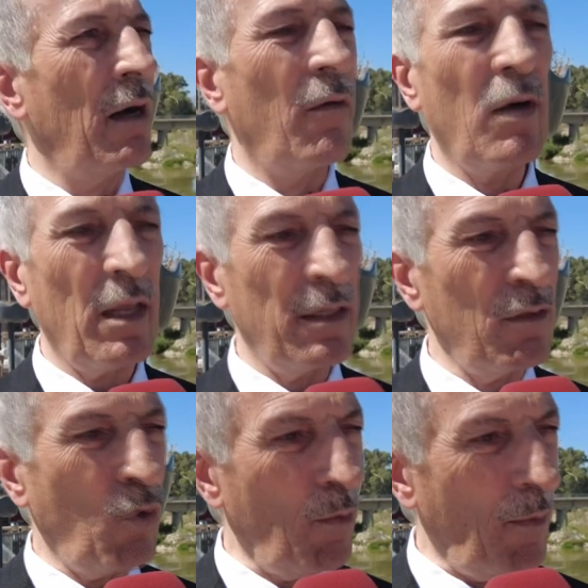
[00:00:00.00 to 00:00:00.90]

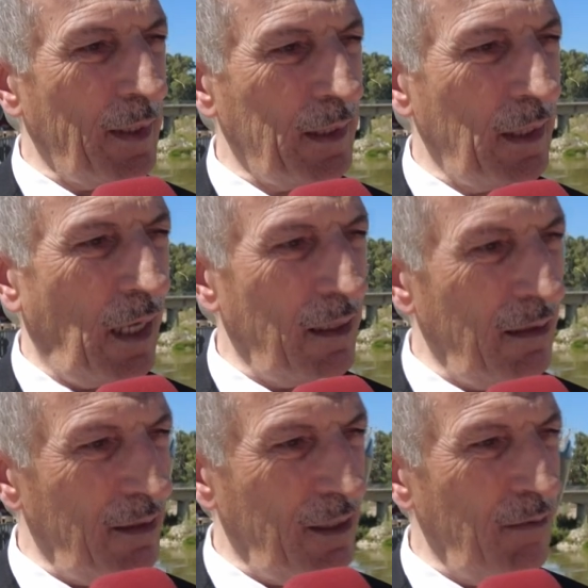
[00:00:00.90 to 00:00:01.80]
havaalanının olmaması
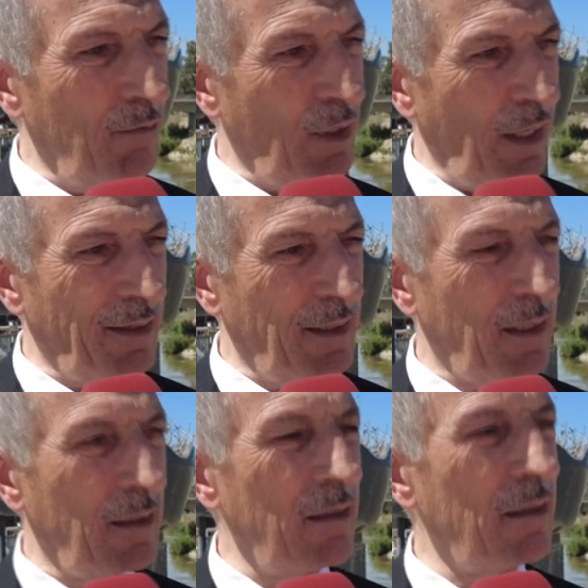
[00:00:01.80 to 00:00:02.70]
Aydın için bir
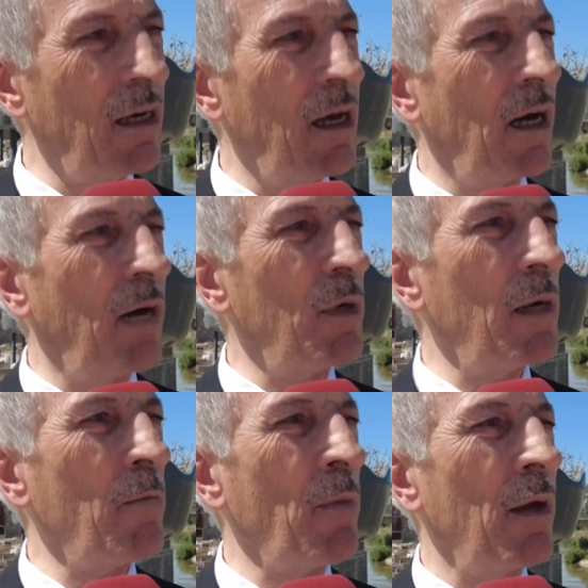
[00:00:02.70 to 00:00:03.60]
eksiklik ama